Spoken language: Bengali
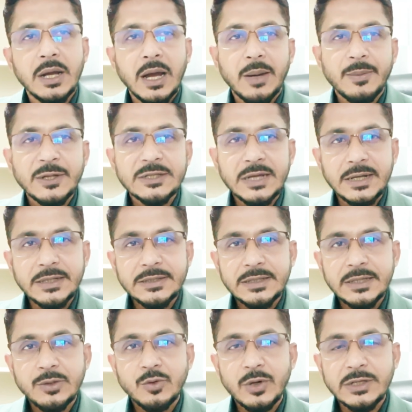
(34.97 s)
আমরা জানি
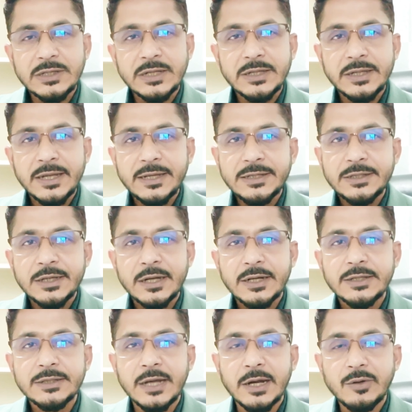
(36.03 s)
যে দু
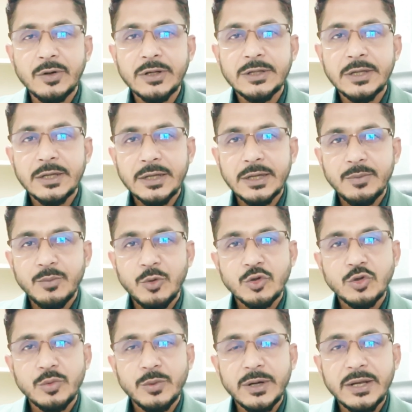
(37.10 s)
সালের জানুয়ারি থেকে
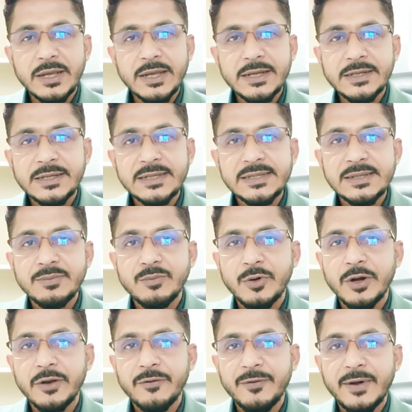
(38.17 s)
বর্তমানে এই
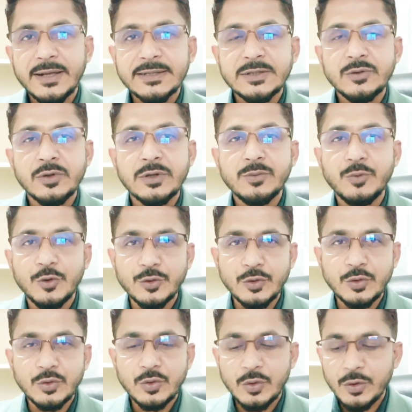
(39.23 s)
ডিসেম্বরের ফার্স্ট উইক
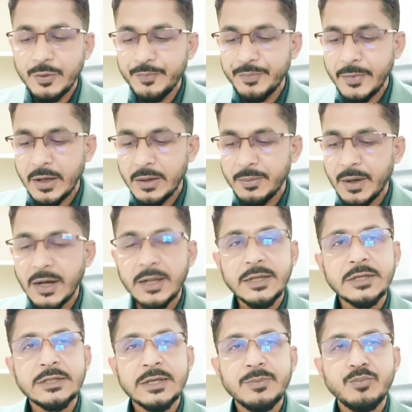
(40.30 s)
পর্যন্ত
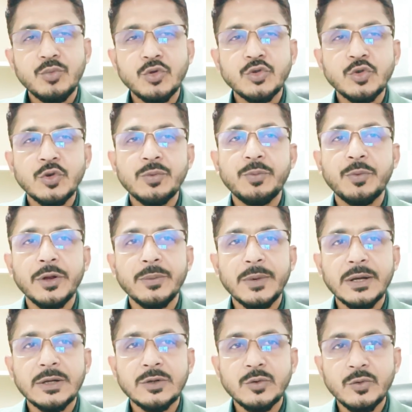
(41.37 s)
বাংলাদেশে প্রচুর
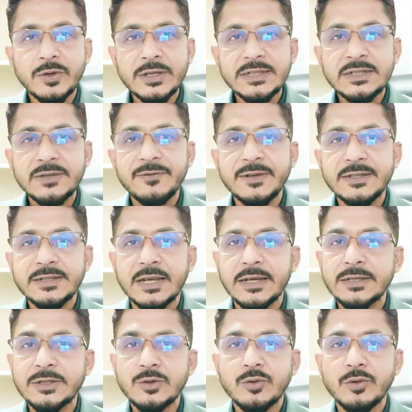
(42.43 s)
পরিমাণ ট্যুরিস্ট ভিসা
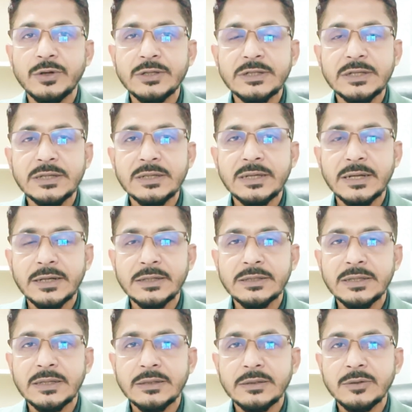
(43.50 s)
ইস্যু করেছে
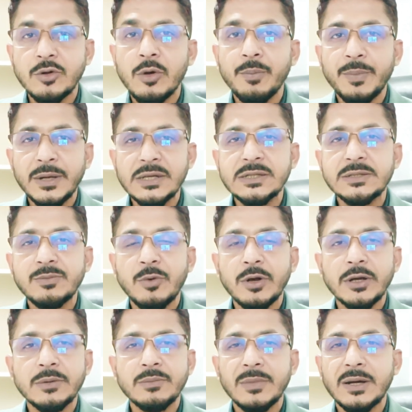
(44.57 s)
কানাডিয়ান গভর্নমেন্ট
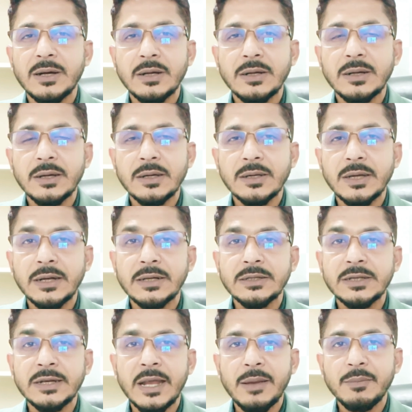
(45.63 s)
বলেন বা
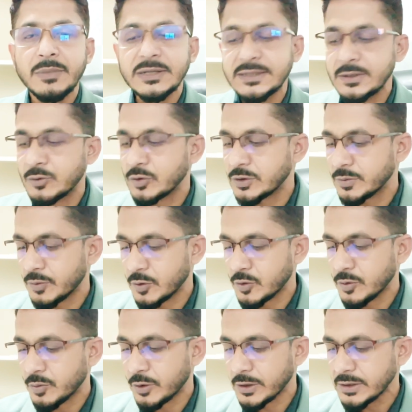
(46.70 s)
কানাডিয়ান অ্যাম্বাসি
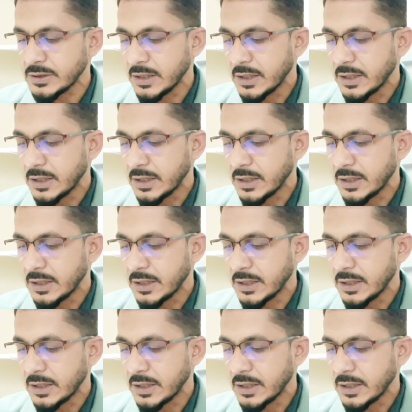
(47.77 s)
কর্তৃপক্ষ বলেন